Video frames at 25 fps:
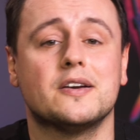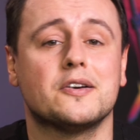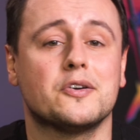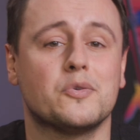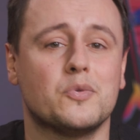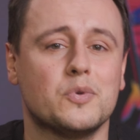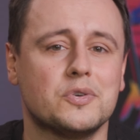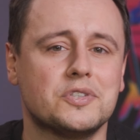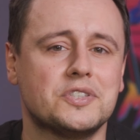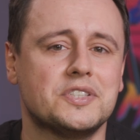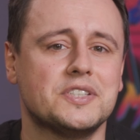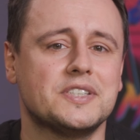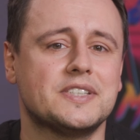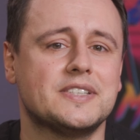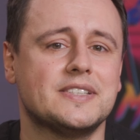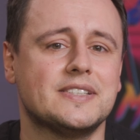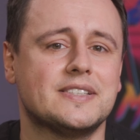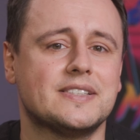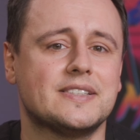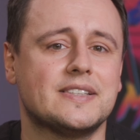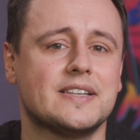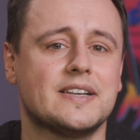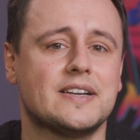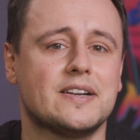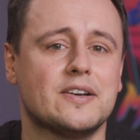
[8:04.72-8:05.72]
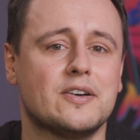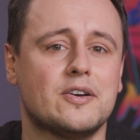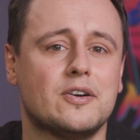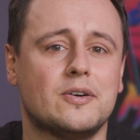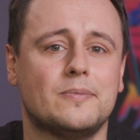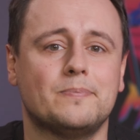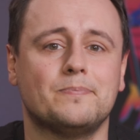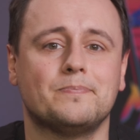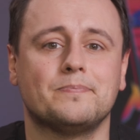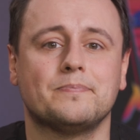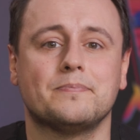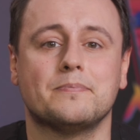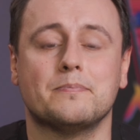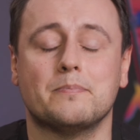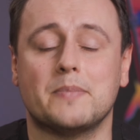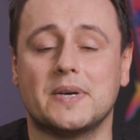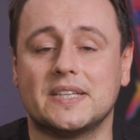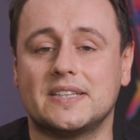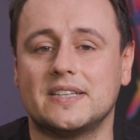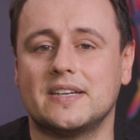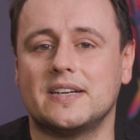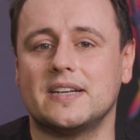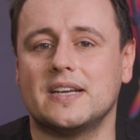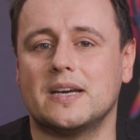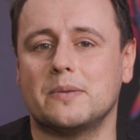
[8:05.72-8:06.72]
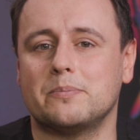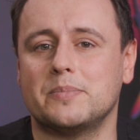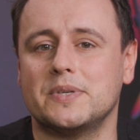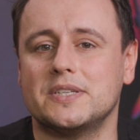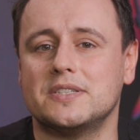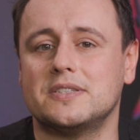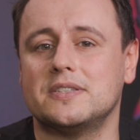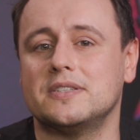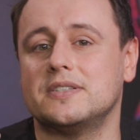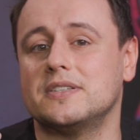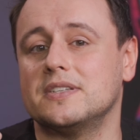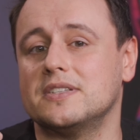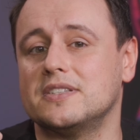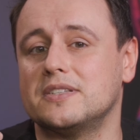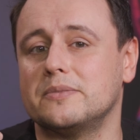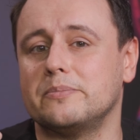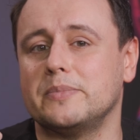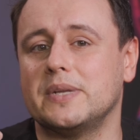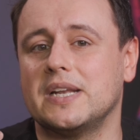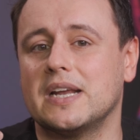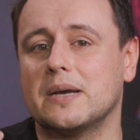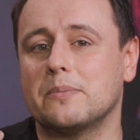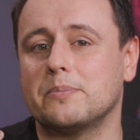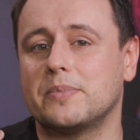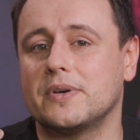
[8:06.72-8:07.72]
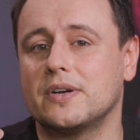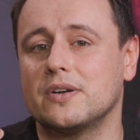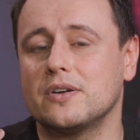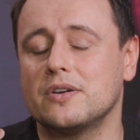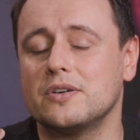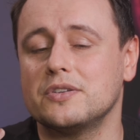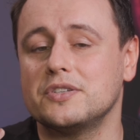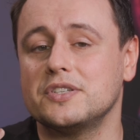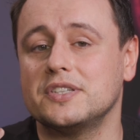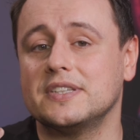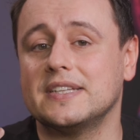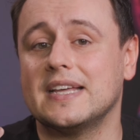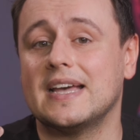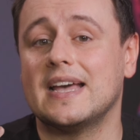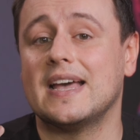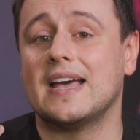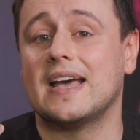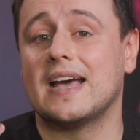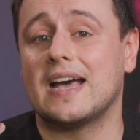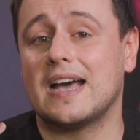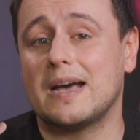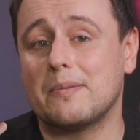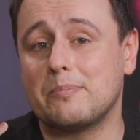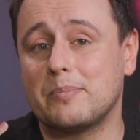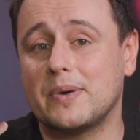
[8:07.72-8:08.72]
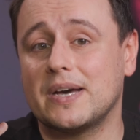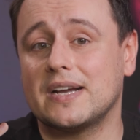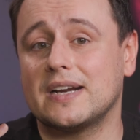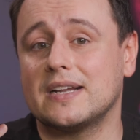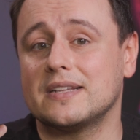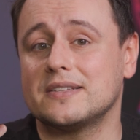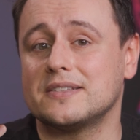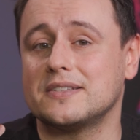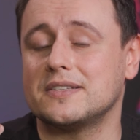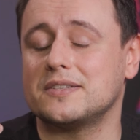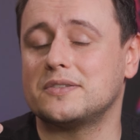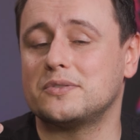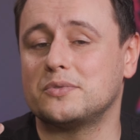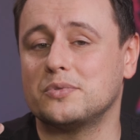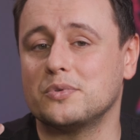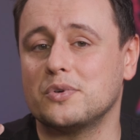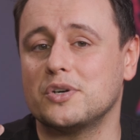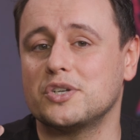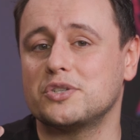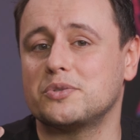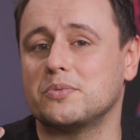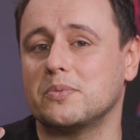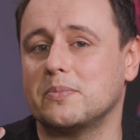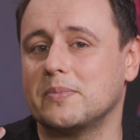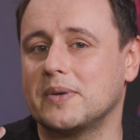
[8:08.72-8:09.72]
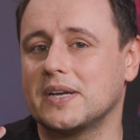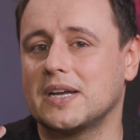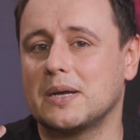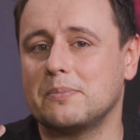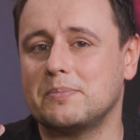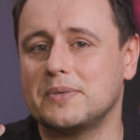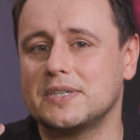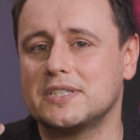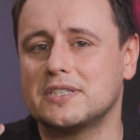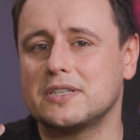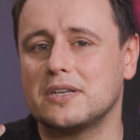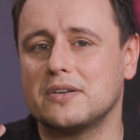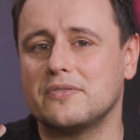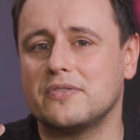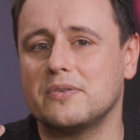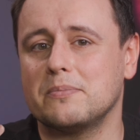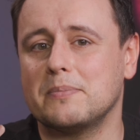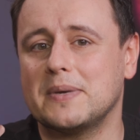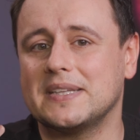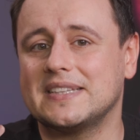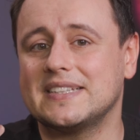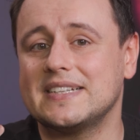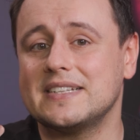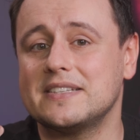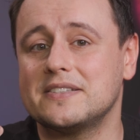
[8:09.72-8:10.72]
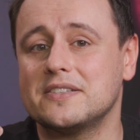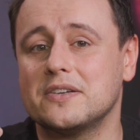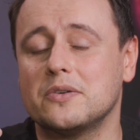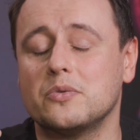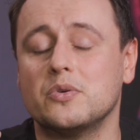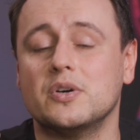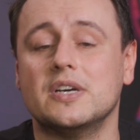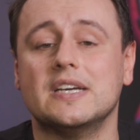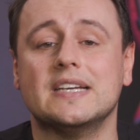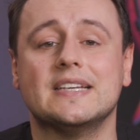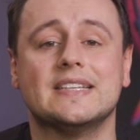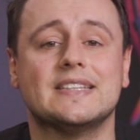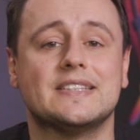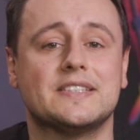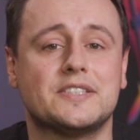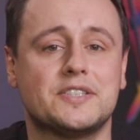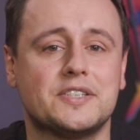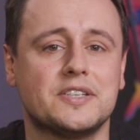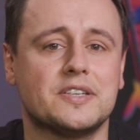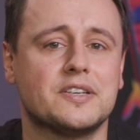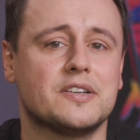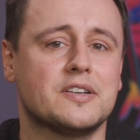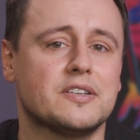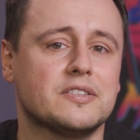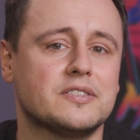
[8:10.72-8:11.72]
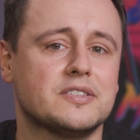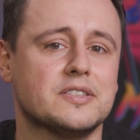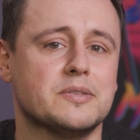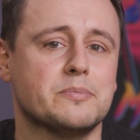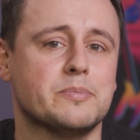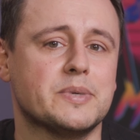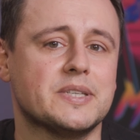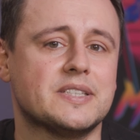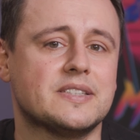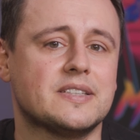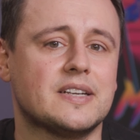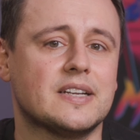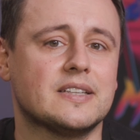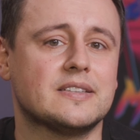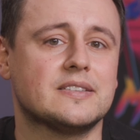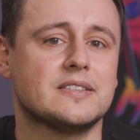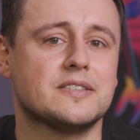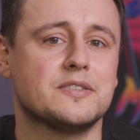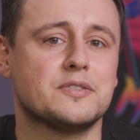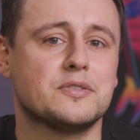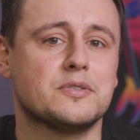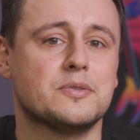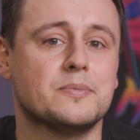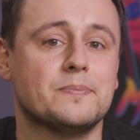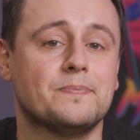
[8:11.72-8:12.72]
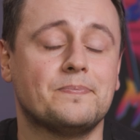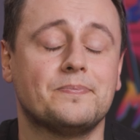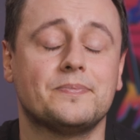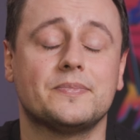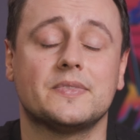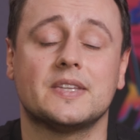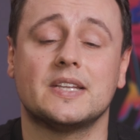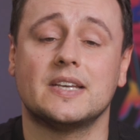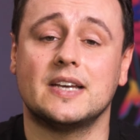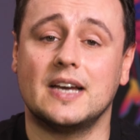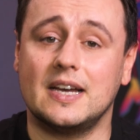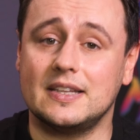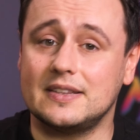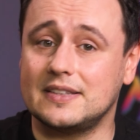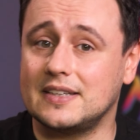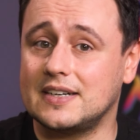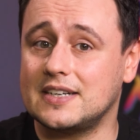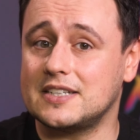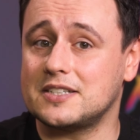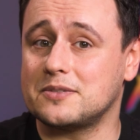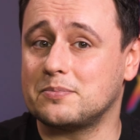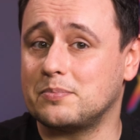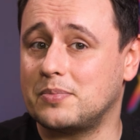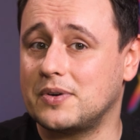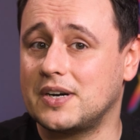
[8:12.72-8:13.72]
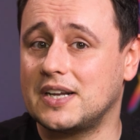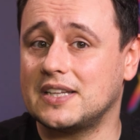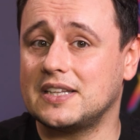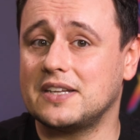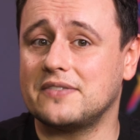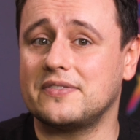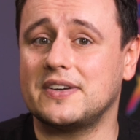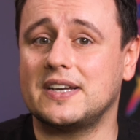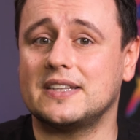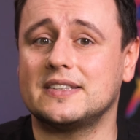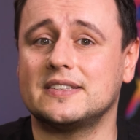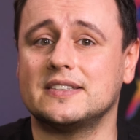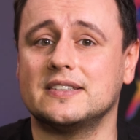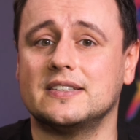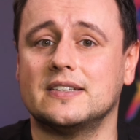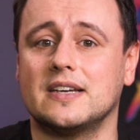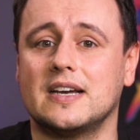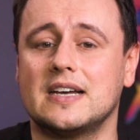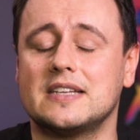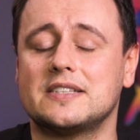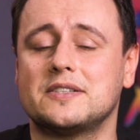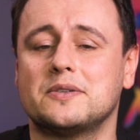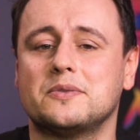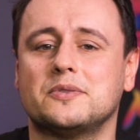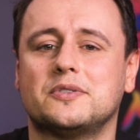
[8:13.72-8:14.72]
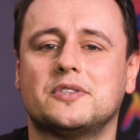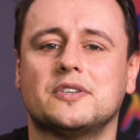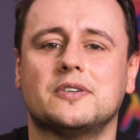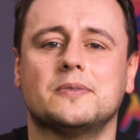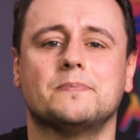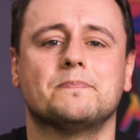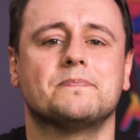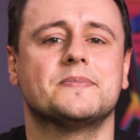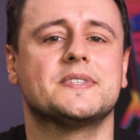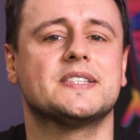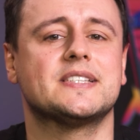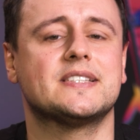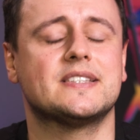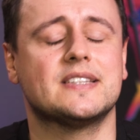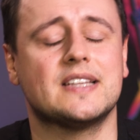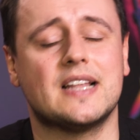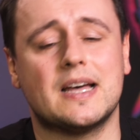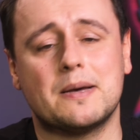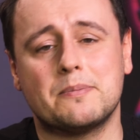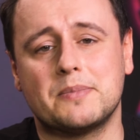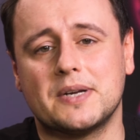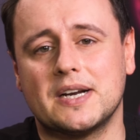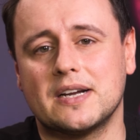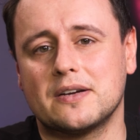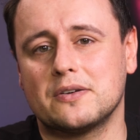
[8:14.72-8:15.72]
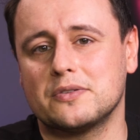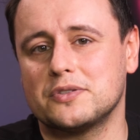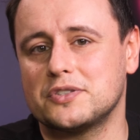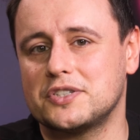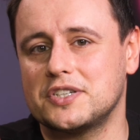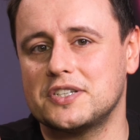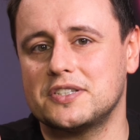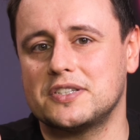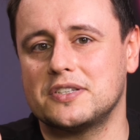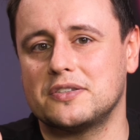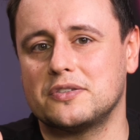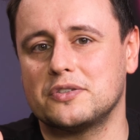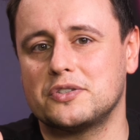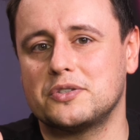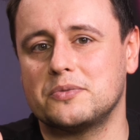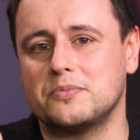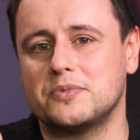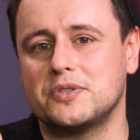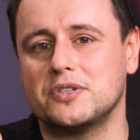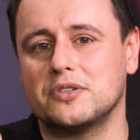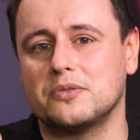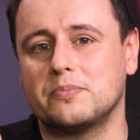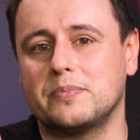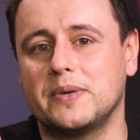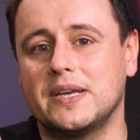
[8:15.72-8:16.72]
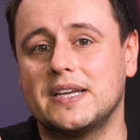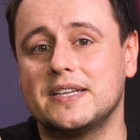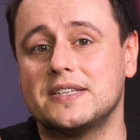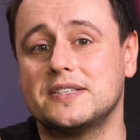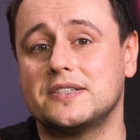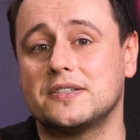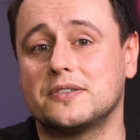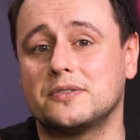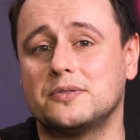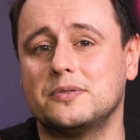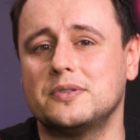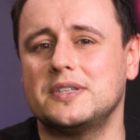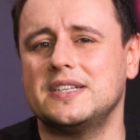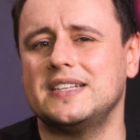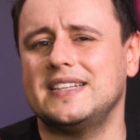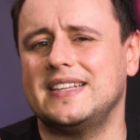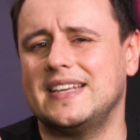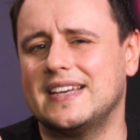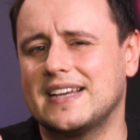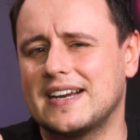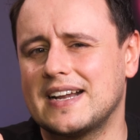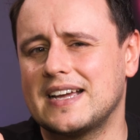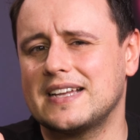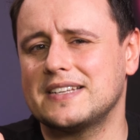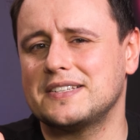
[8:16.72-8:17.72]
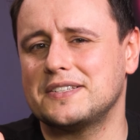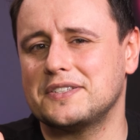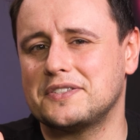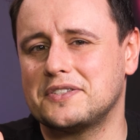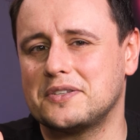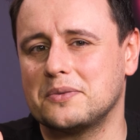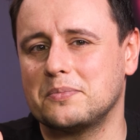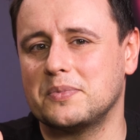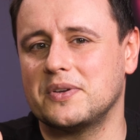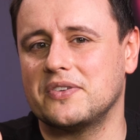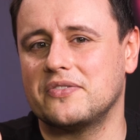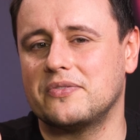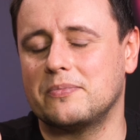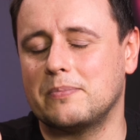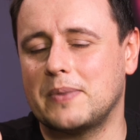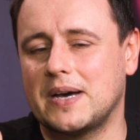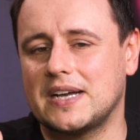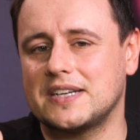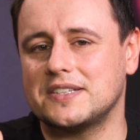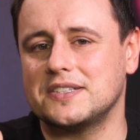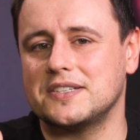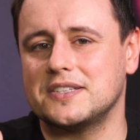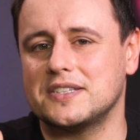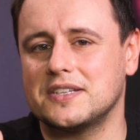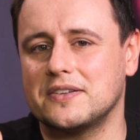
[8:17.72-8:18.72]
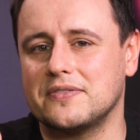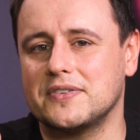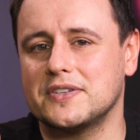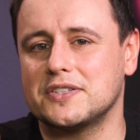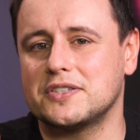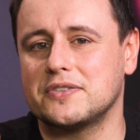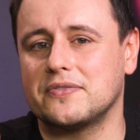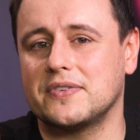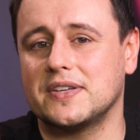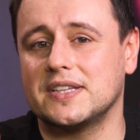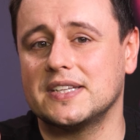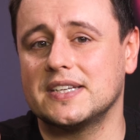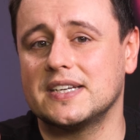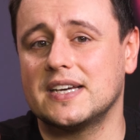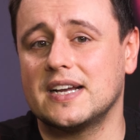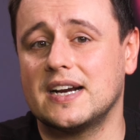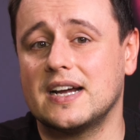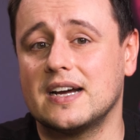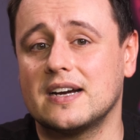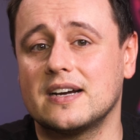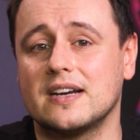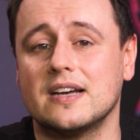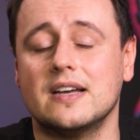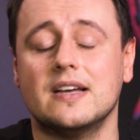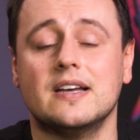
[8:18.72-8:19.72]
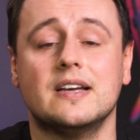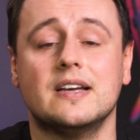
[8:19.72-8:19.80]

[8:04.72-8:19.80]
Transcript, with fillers: głośniki stereo, bateria 5000 mAh, aparat ze 108 megapikselową matrycą, trzykrotny bezstratny zoom. A teraz pora na wady, a są to Snapdragon 685, który nie radzi sobie w bardziej zaawansowanych grach,